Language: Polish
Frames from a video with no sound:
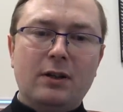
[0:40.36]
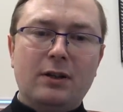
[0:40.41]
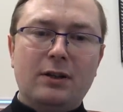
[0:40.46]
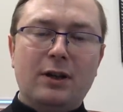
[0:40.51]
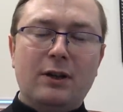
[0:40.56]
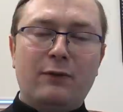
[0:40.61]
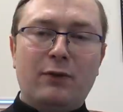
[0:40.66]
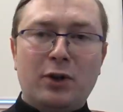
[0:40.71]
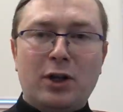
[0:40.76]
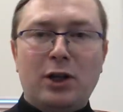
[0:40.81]

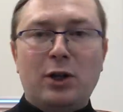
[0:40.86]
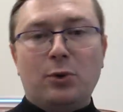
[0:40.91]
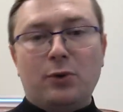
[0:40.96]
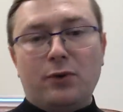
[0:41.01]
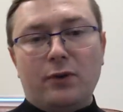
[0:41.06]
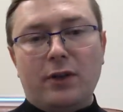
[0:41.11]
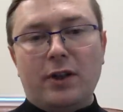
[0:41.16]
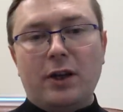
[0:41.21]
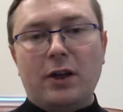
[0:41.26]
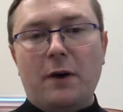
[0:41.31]
e,
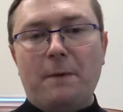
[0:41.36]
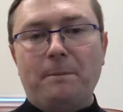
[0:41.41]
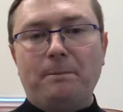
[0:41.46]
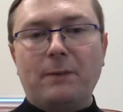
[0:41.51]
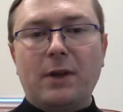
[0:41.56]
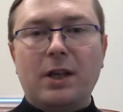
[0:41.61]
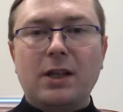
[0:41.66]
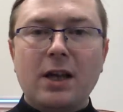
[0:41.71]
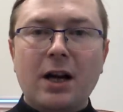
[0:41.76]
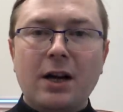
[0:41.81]
Ewangelią Świętego
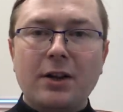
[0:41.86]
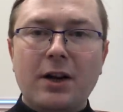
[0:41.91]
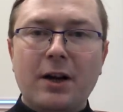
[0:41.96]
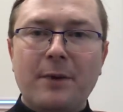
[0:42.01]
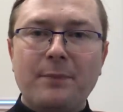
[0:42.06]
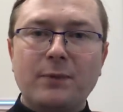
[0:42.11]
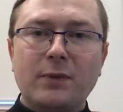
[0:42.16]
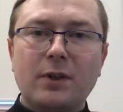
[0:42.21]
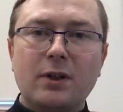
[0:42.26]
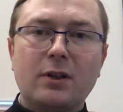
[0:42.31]

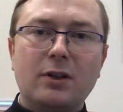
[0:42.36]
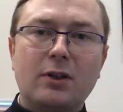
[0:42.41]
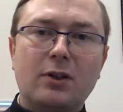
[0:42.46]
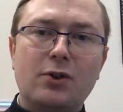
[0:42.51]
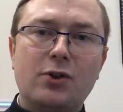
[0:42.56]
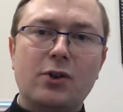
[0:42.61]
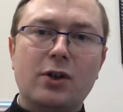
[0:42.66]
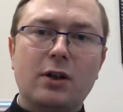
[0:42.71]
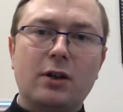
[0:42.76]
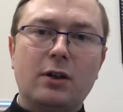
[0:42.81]
Jana,
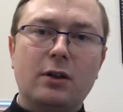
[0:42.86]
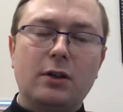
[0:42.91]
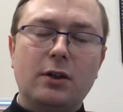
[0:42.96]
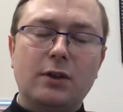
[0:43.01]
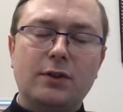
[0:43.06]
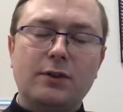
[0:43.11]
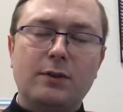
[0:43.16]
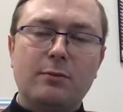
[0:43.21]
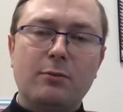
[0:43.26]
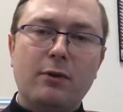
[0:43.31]
gdzie
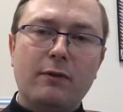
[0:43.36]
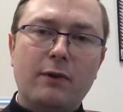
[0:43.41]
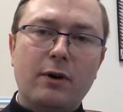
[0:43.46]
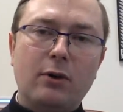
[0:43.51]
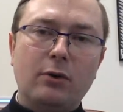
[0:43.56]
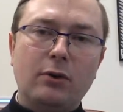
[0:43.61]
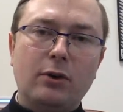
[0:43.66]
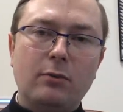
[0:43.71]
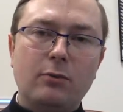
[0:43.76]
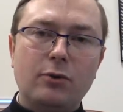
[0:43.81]
jest
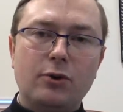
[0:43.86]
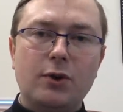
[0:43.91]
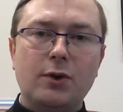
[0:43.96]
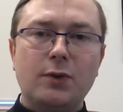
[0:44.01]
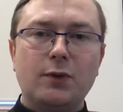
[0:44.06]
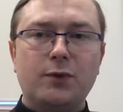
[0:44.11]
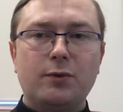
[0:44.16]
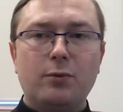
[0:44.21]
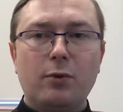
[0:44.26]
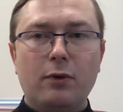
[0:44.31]
mowa o tym,
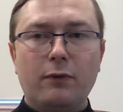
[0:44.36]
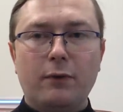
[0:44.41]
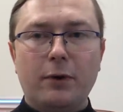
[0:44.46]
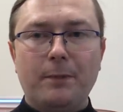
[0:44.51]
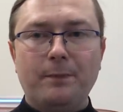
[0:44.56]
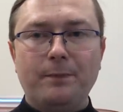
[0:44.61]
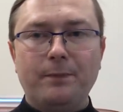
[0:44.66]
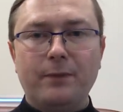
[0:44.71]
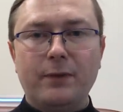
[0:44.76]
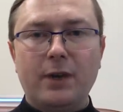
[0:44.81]
że
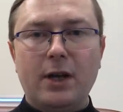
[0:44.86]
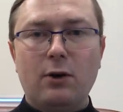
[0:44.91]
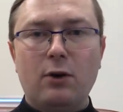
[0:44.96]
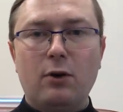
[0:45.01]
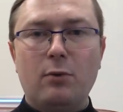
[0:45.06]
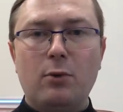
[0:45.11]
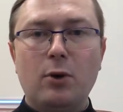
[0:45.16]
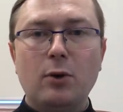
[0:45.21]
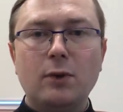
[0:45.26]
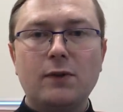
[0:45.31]
Słowo
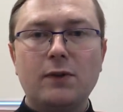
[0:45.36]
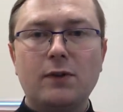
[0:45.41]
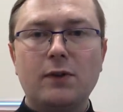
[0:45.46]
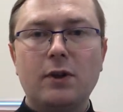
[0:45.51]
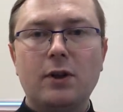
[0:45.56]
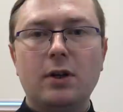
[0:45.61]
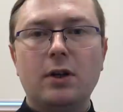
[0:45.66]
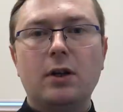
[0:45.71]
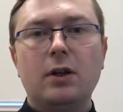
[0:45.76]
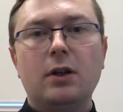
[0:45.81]
dało
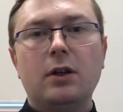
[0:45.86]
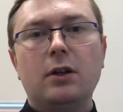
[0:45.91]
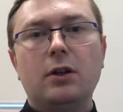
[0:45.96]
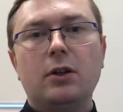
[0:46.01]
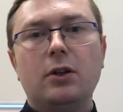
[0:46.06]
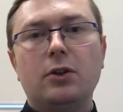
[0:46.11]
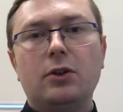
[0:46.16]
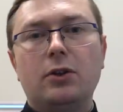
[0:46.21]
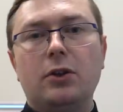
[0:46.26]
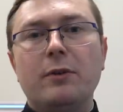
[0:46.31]
moc
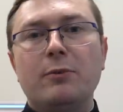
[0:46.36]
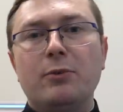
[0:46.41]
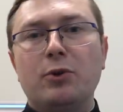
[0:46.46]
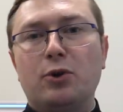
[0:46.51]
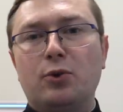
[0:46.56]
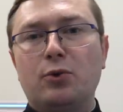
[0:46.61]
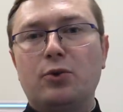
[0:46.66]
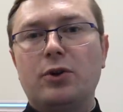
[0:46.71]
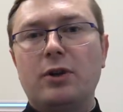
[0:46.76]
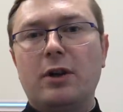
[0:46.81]

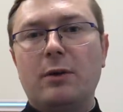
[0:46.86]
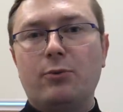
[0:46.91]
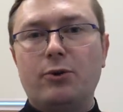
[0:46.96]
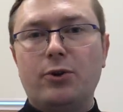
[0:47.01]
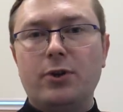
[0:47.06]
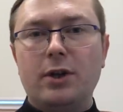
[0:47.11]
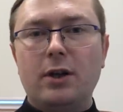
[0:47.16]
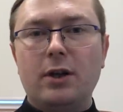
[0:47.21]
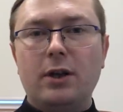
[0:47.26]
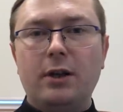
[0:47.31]
tym, którzy je
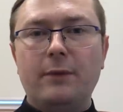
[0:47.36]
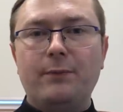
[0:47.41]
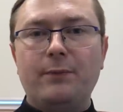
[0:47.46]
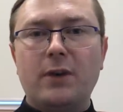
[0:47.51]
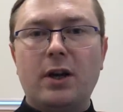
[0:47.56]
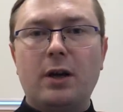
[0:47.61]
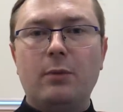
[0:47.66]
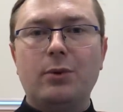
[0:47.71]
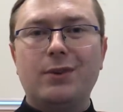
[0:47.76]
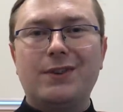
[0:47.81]
przyjęli,
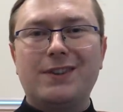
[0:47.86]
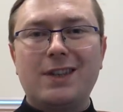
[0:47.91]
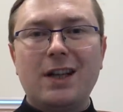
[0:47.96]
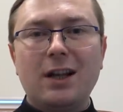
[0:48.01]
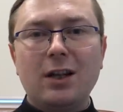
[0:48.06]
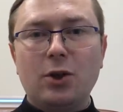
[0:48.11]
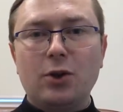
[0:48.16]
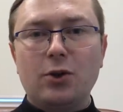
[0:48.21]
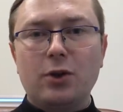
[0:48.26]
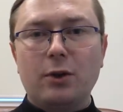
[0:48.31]
aby
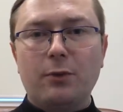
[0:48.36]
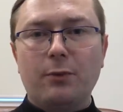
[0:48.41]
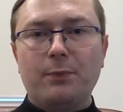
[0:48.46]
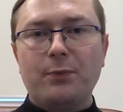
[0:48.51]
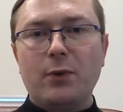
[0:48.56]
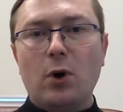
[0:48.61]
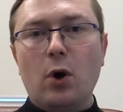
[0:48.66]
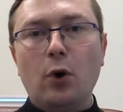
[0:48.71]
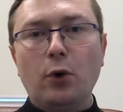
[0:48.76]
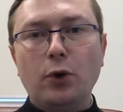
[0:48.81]
stali się
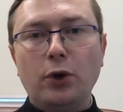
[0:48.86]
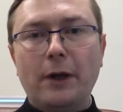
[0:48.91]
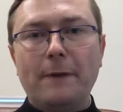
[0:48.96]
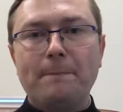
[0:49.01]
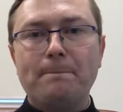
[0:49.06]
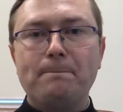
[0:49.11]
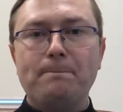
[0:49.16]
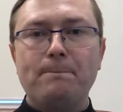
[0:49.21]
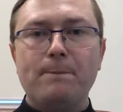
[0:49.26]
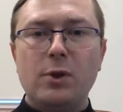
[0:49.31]

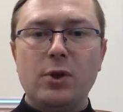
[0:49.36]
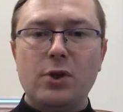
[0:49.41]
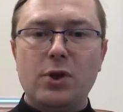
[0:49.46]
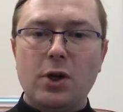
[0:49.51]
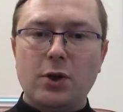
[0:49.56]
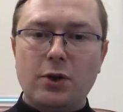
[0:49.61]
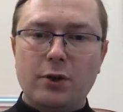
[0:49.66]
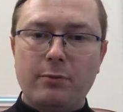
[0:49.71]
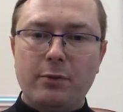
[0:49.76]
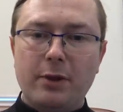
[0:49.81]
oni
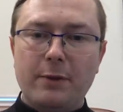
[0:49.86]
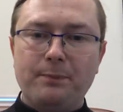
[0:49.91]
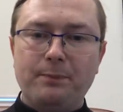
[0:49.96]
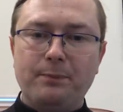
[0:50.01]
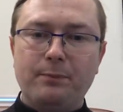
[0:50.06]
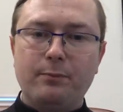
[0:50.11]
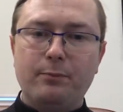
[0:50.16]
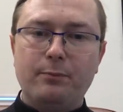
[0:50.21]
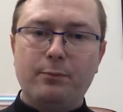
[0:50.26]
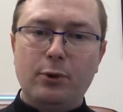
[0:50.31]
dziećmi
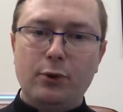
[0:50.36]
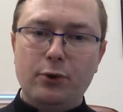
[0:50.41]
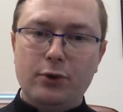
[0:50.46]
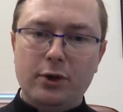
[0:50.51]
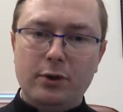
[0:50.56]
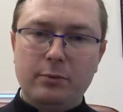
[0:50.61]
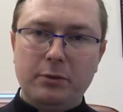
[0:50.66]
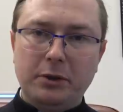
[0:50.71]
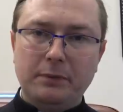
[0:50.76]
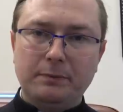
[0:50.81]

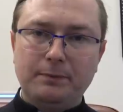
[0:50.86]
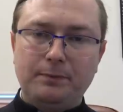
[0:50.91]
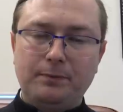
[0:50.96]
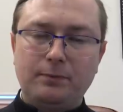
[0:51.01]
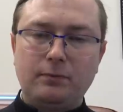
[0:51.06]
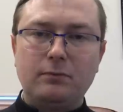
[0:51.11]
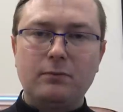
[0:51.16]
bożymi.